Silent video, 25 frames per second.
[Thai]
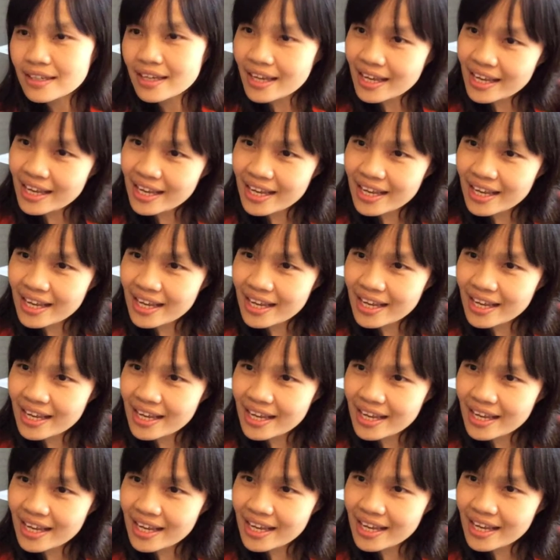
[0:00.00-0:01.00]
เอ๊
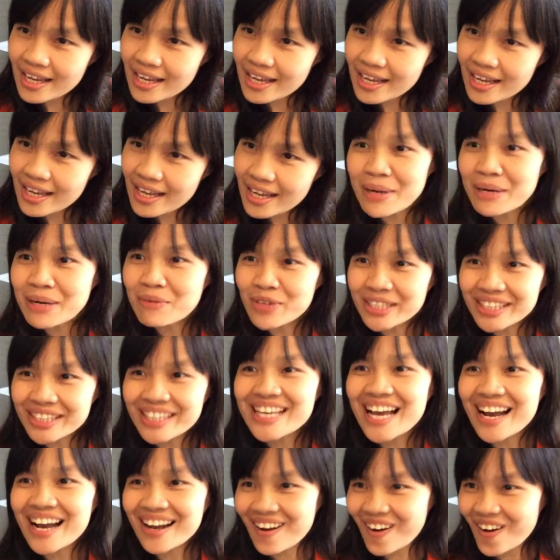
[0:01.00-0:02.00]
แล้วใครเป็นวิท
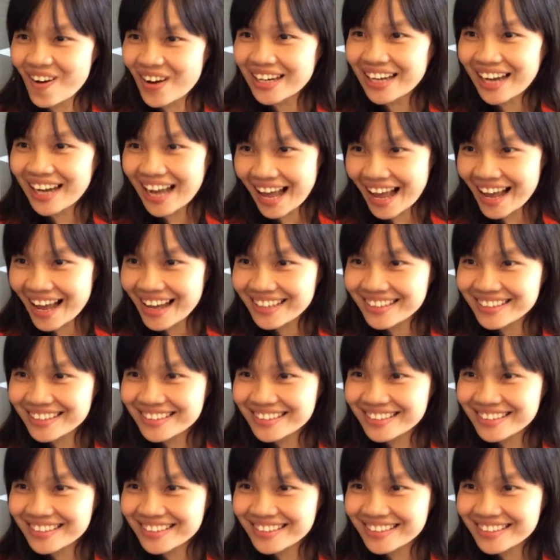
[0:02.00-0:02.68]
ยากรเหรอคะ